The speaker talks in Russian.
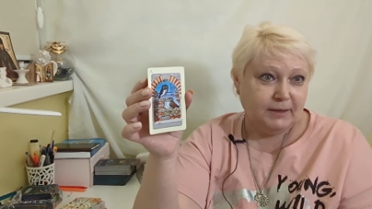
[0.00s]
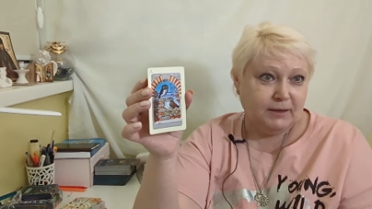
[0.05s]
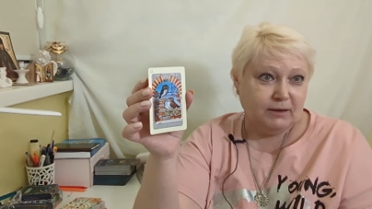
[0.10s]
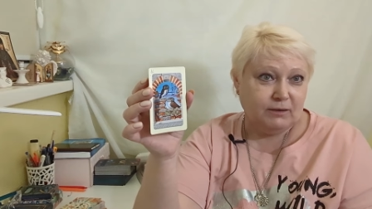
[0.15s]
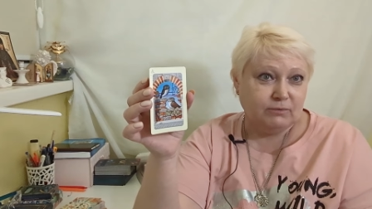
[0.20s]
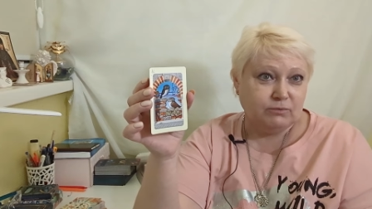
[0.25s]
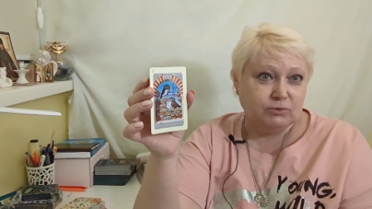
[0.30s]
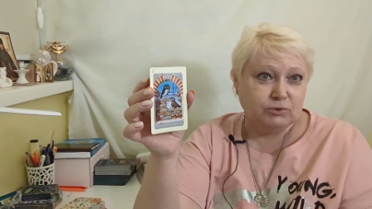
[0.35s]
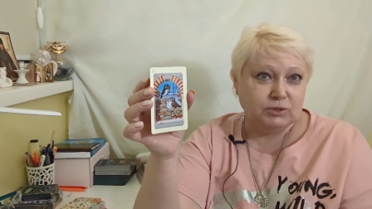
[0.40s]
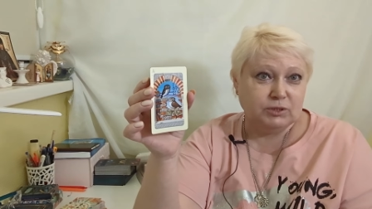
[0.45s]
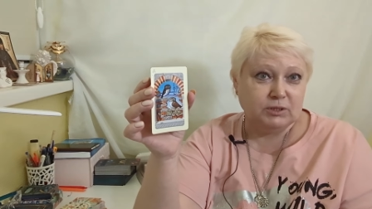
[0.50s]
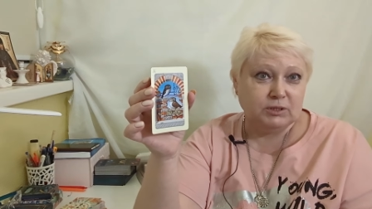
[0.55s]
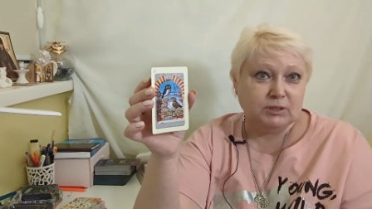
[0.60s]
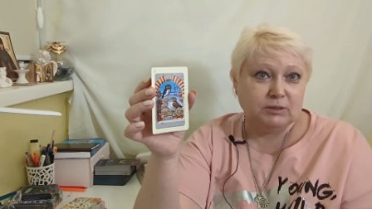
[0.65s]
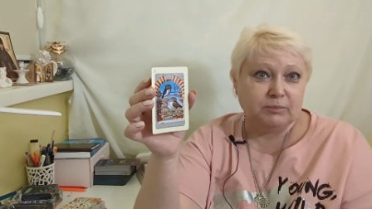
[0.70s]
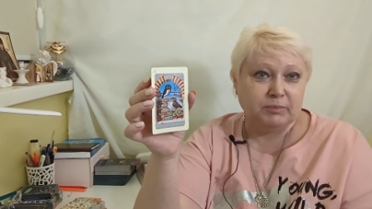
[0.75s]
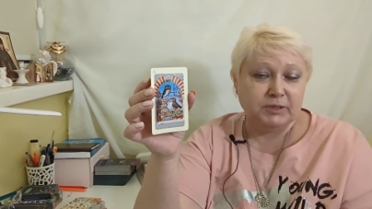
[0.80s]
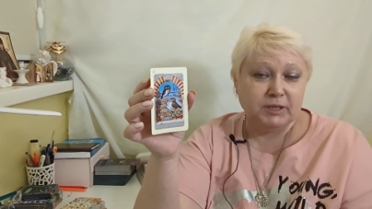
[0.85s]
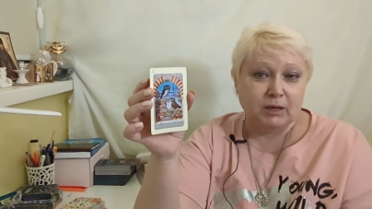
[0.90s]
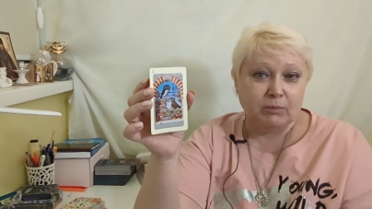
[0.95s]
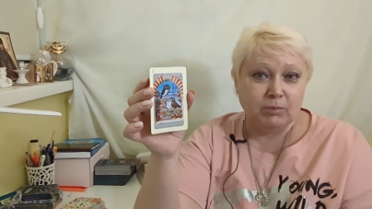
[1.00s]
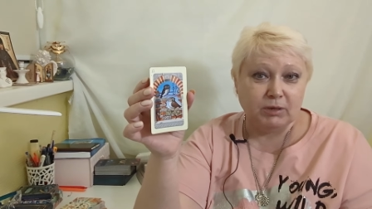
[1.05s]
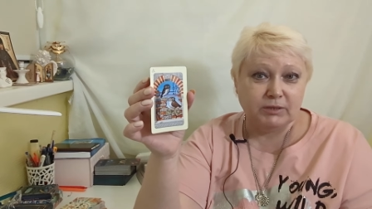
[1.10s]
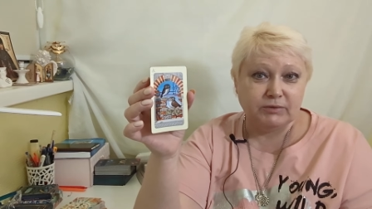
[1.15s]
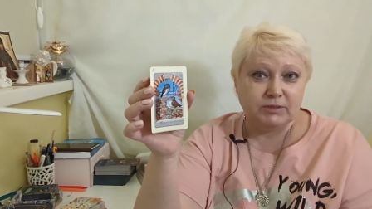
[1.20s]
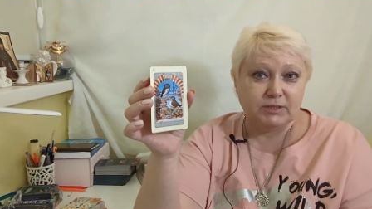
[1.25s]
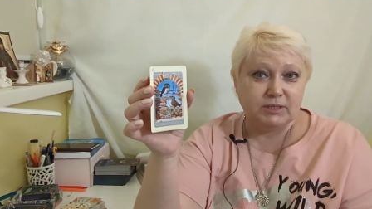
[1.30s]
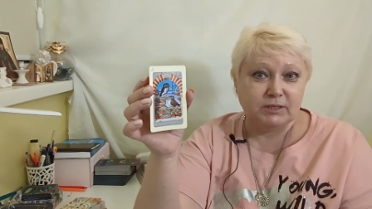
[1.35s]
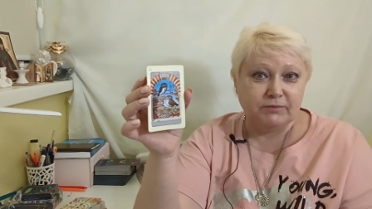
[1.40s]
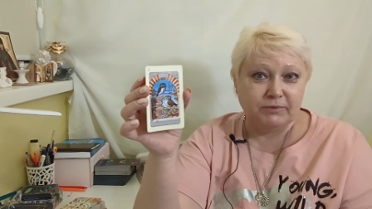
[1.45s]
А вот, а,
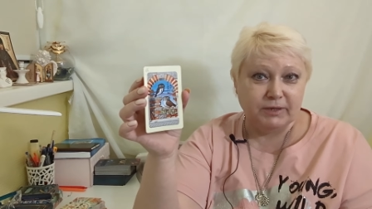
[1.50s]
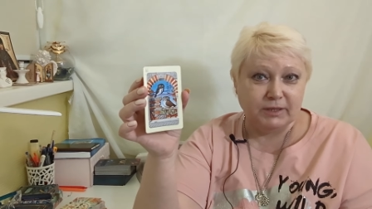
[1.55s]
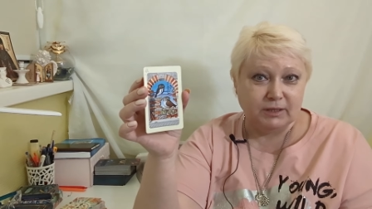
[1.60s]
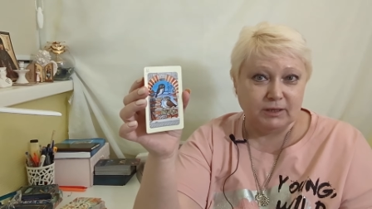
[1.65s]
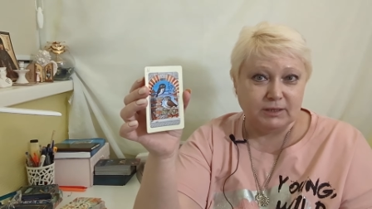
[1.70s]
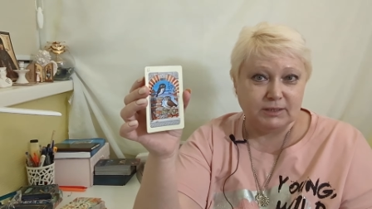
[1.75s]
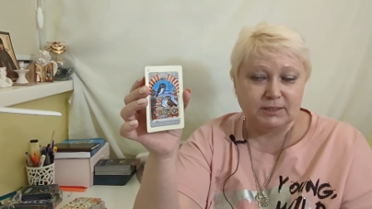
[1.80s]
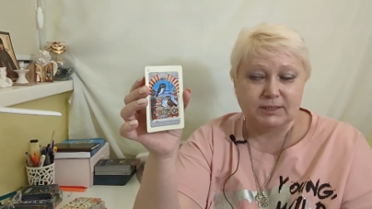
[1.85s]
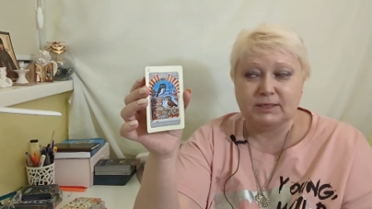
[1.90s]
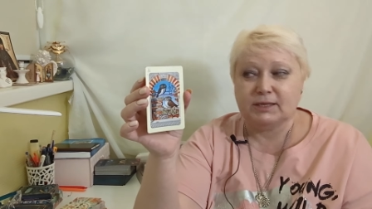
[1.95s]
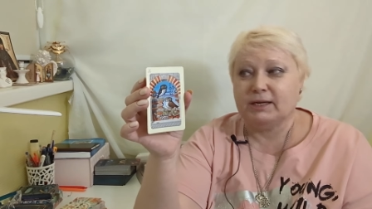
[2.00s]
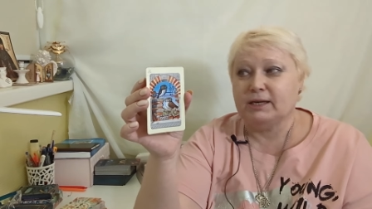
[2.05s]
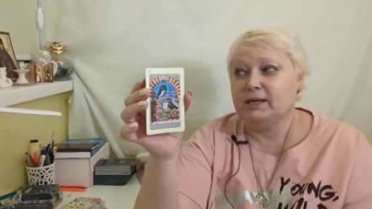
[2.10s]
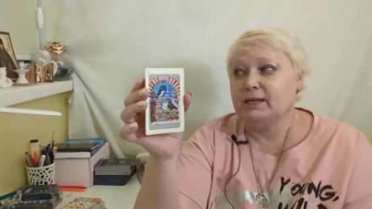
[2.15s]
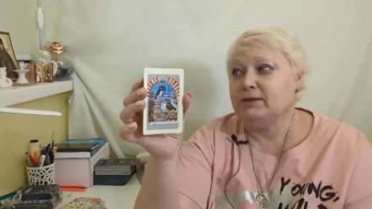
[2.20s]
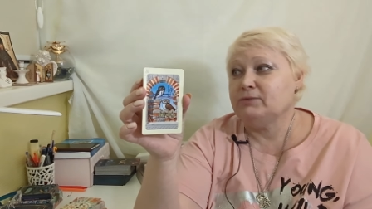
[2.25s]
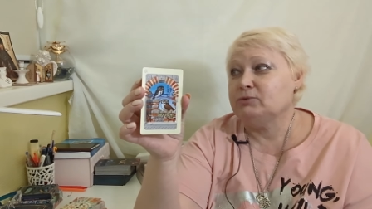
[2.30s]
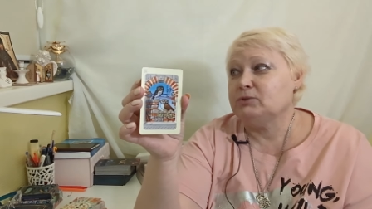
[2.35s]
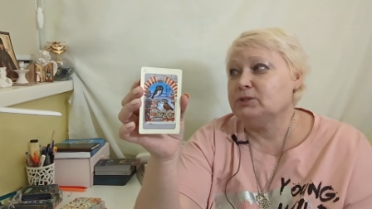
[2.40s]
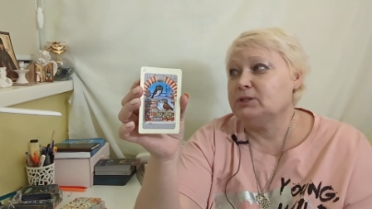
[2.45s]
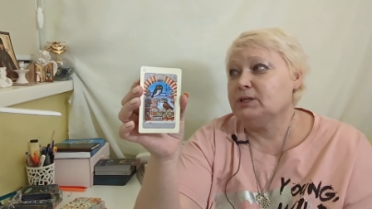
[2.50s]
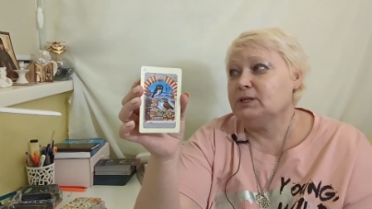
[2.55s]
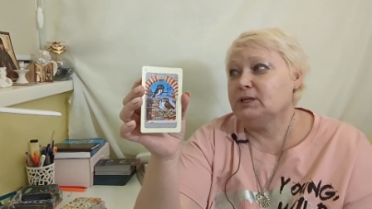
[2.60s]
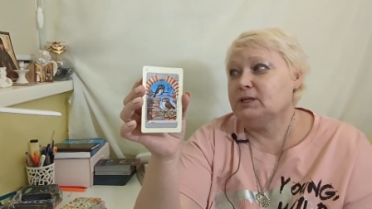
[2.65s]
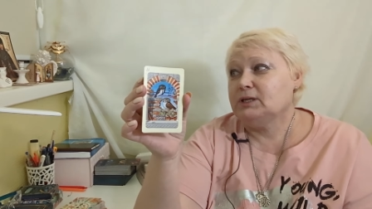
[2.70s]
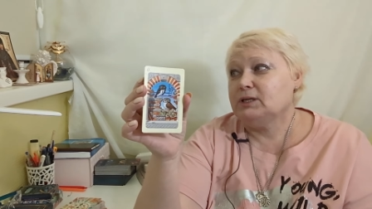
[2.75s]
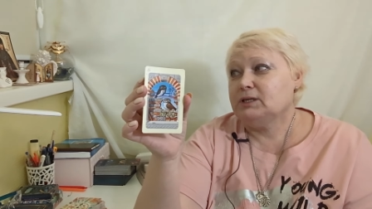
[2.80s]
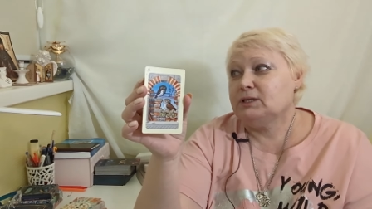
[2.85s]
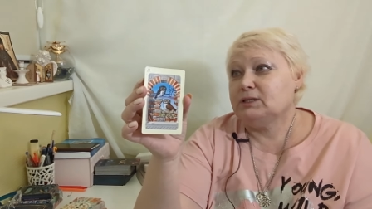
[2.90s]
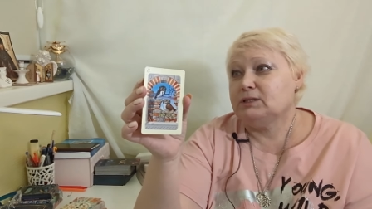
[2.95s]
подрабатывайте на фрилансах. Или вот
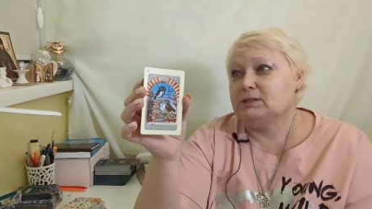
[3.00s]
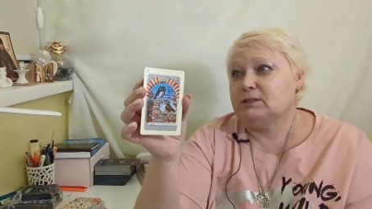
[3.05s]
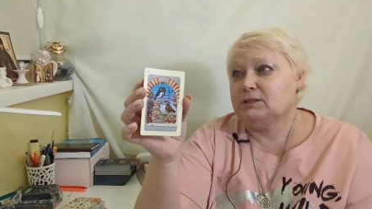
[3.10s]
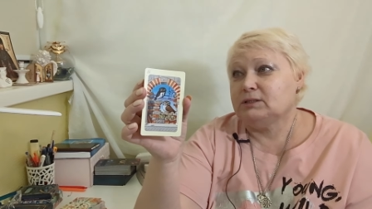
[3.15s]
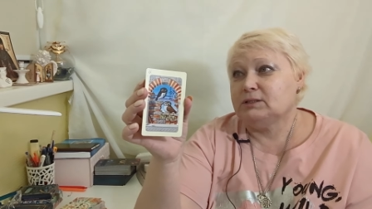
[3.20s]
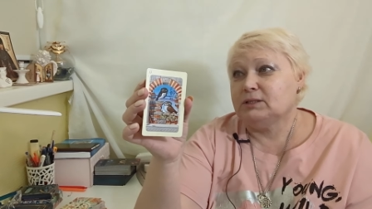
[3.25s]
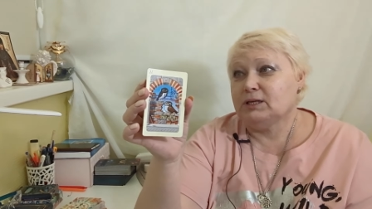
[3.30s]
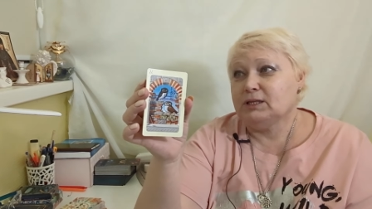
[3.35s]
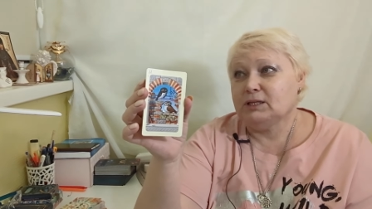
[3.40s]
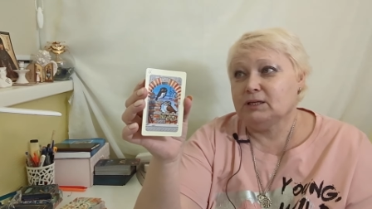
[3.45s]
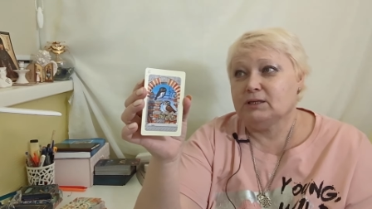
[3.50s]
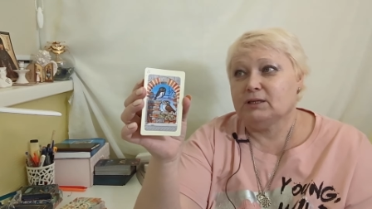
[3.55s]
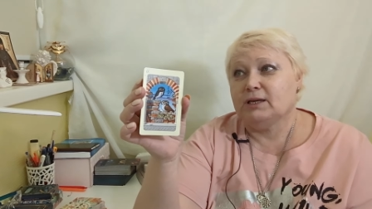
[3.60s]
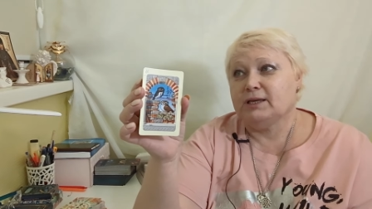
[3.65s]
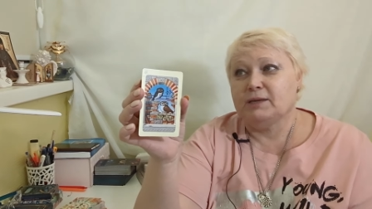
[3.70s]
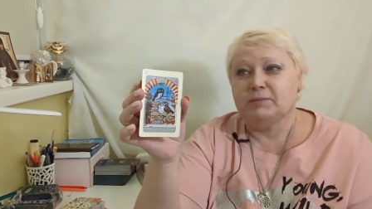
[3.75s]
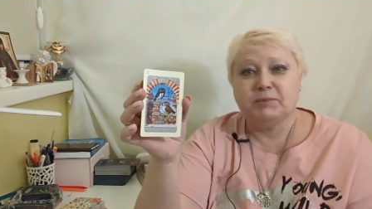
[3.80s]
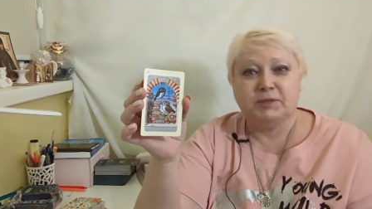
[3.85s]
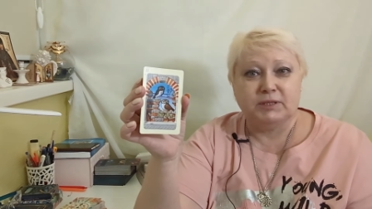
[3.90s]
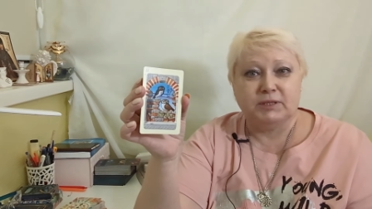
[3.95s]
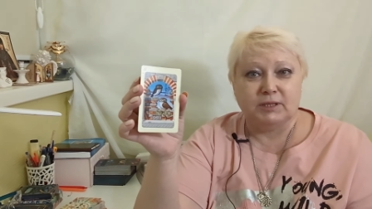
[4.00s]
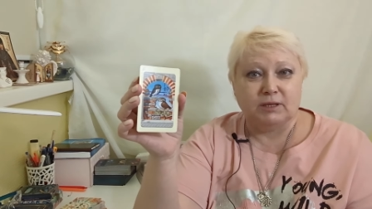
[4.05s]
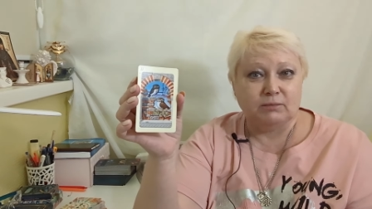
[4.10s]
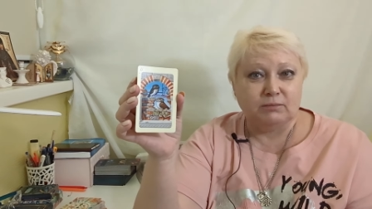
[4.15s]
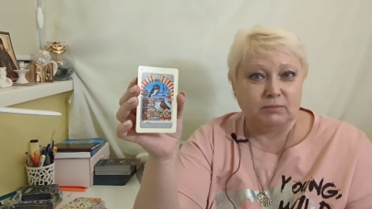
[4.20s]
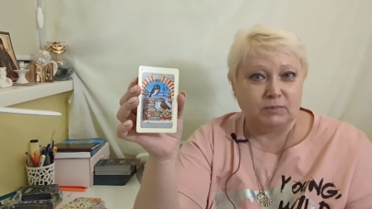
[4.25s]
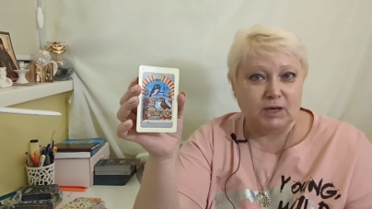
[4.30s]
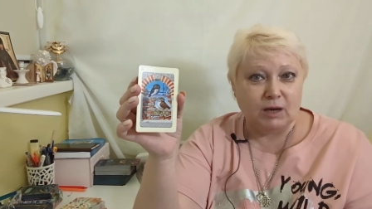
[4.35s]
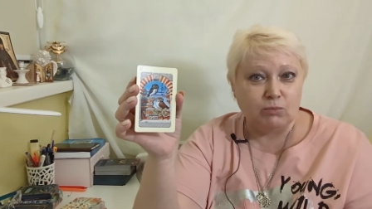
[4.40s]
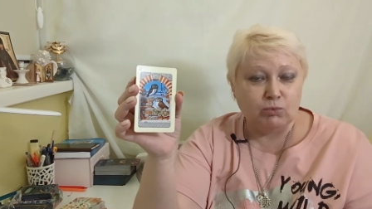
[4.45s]
э, надо каким-то
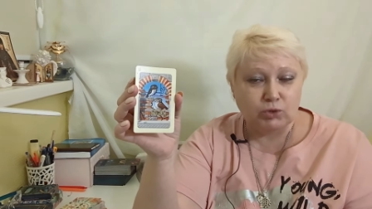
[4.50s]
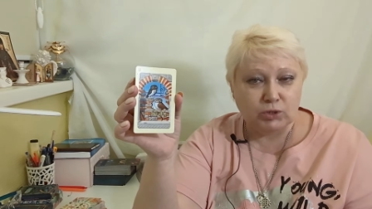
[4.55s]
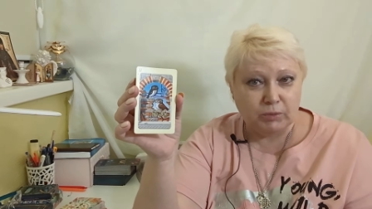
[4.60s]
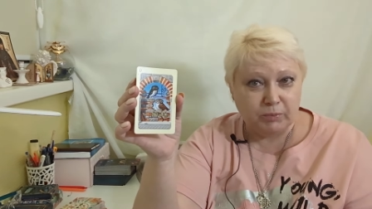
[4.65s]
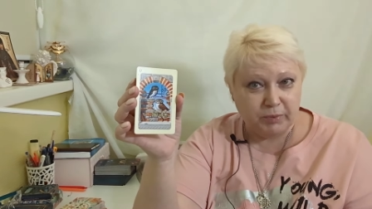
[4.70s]
там кому-то